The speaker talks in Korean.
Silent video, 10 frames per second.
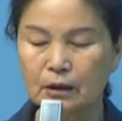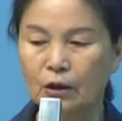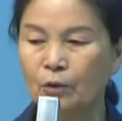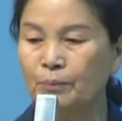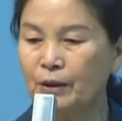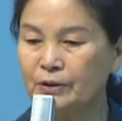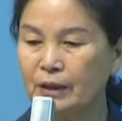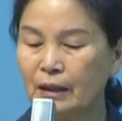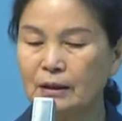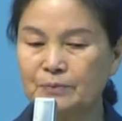엄마 어떻게
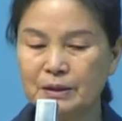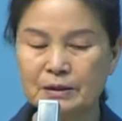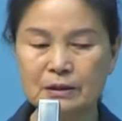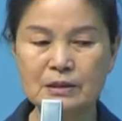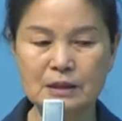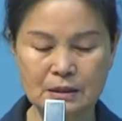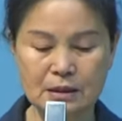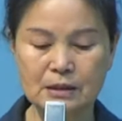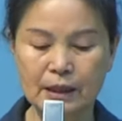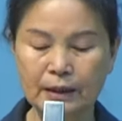한갑 산지는
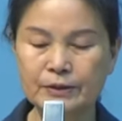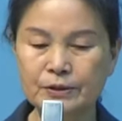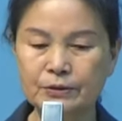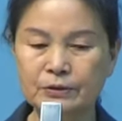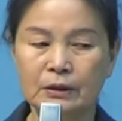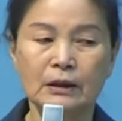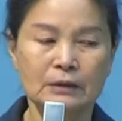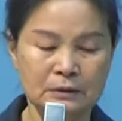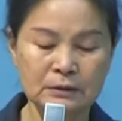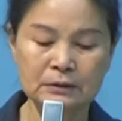잘했어요?
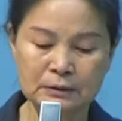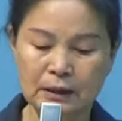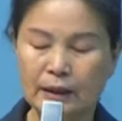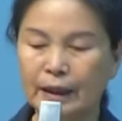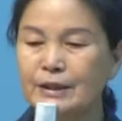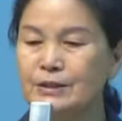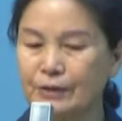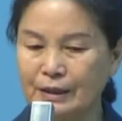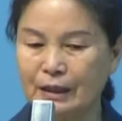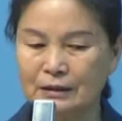응,
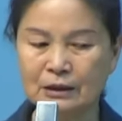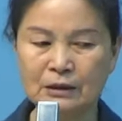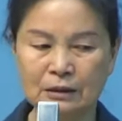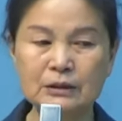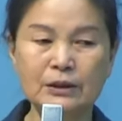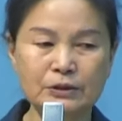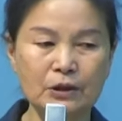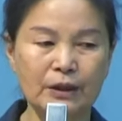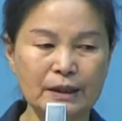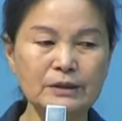했어. 요 그, 그,
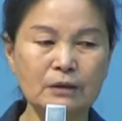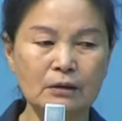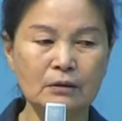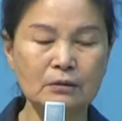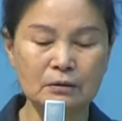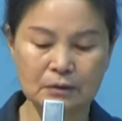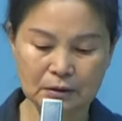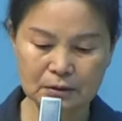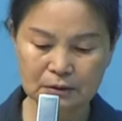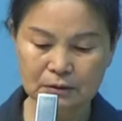그럭저럭 했어.
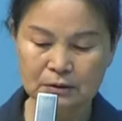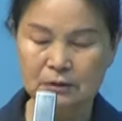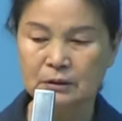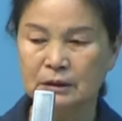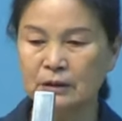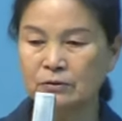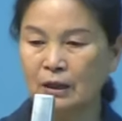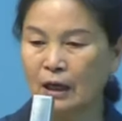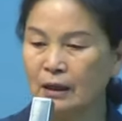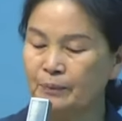그리고는
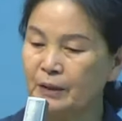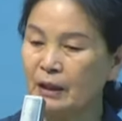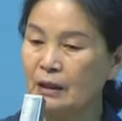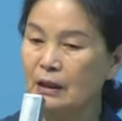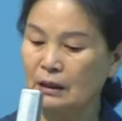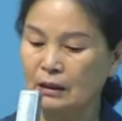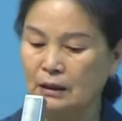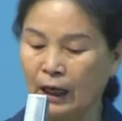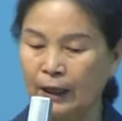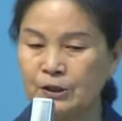한갑 때
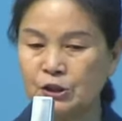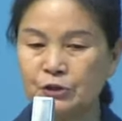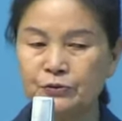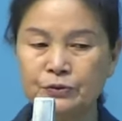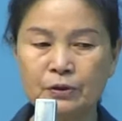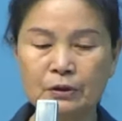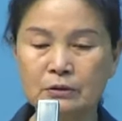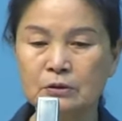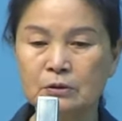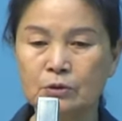안 치운
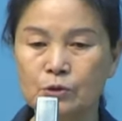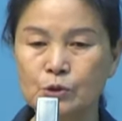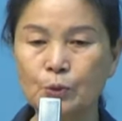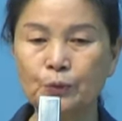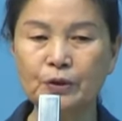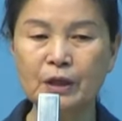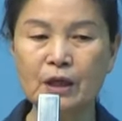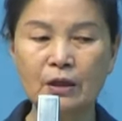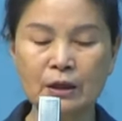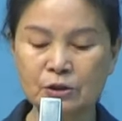
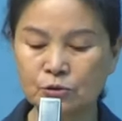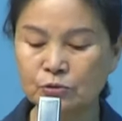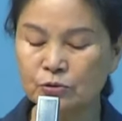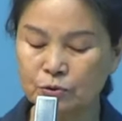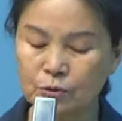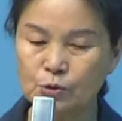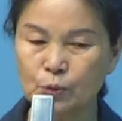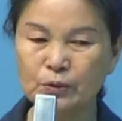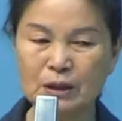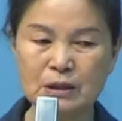소쿠리가 있고
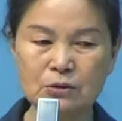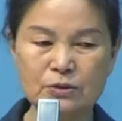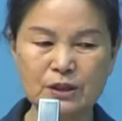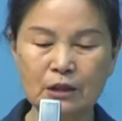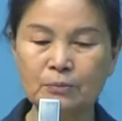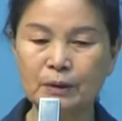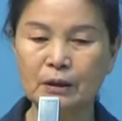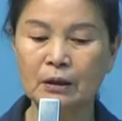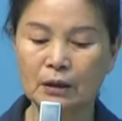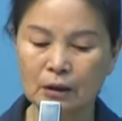솥단지도 새콤하게